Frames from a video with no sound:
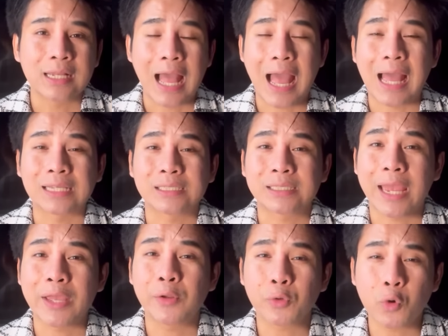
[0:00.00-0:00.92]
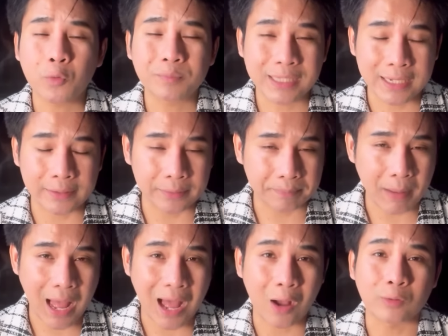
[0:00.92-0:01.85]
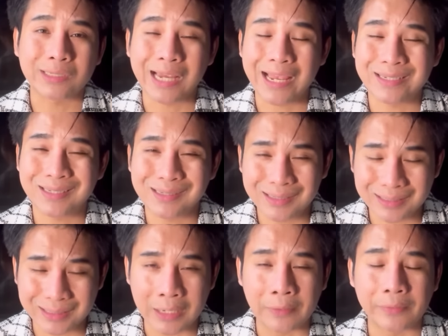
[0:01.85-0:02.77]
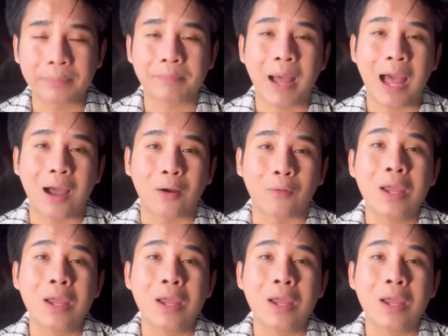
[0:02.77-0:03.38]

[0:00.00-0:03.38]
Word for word: อาจใช้รูปจริงหรือเปล่าใช้ชื่อจริงหรือเปล่า